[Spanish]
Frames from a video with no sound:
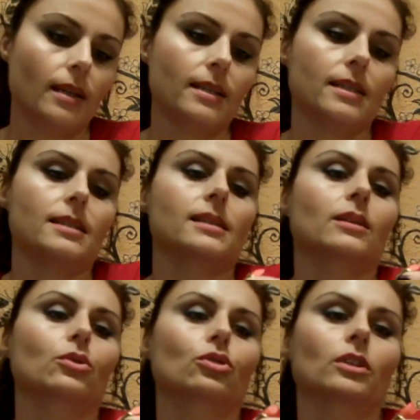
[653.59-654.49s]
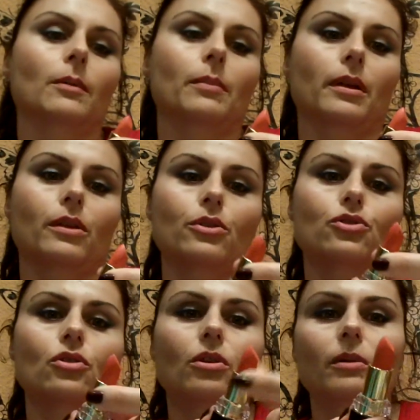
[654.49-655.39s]
Es este tono tan
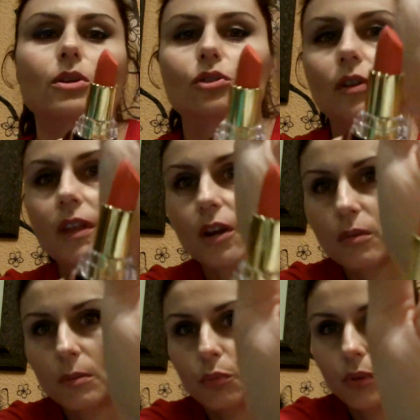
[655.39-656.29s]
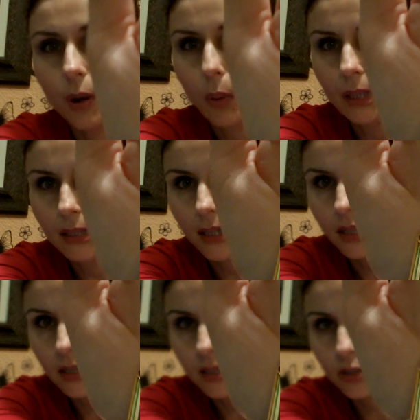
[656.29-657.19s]
precioso. Lo vi el otro día, no me pude
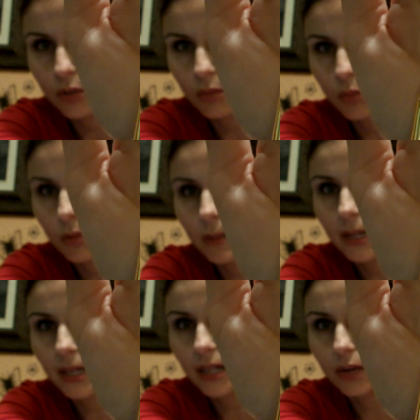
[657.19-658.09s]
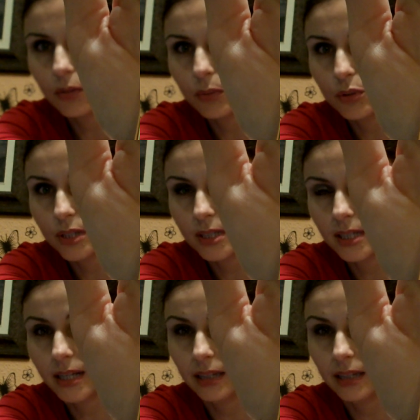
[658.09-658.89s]
aguantar. Es como muy veraniego, pero es que